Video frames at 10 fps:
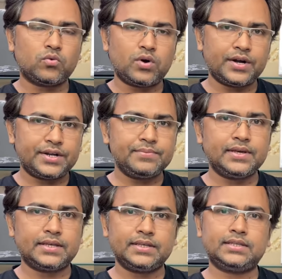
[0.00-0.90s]
ওয়ান টিবি
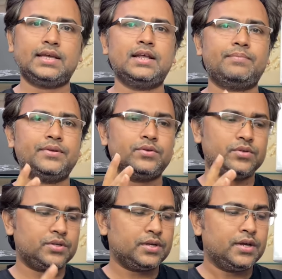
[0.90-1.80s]
আছে তাইলে আপনি
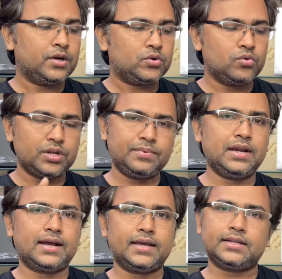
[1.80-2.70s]
যদি টু টিবি
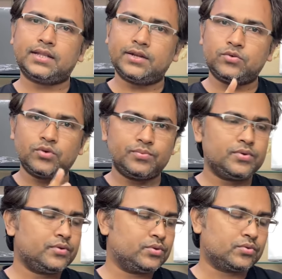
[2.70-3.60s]
লাগে তাহলে টু
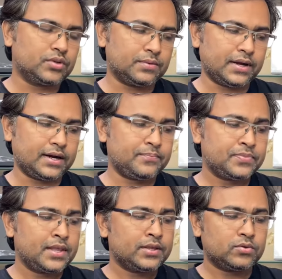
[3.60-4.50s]
টিবিও ইউজ করতে পারেন
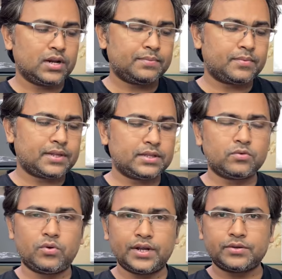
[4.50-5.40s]
তো ল্যাপটপটাতে
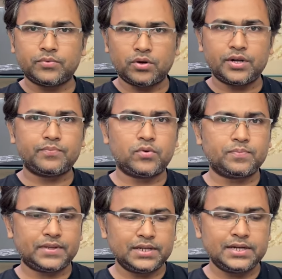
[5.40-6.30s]
অনেক ধরনের পোর্ট
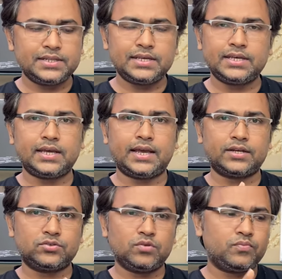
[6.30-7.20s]
ফ্যাসিলিটি দিয়ে
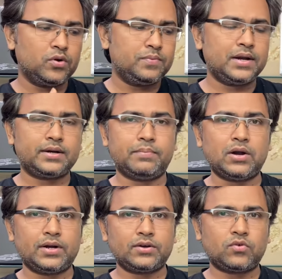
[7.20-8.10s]
একদম ফুলফিল
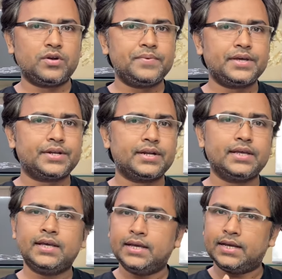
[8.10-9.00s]
ভালো একটা কনফিগারেশনে
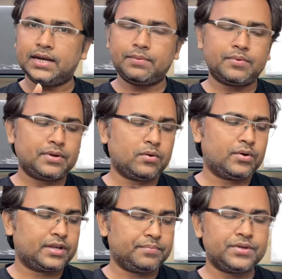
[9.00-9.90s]
ল্যাপটপটা
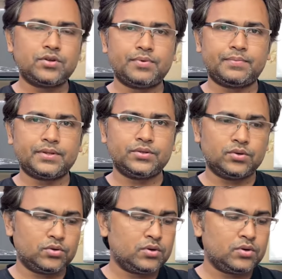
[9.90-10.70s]
অনেক বেস্ট হবে আপনাদের জন্য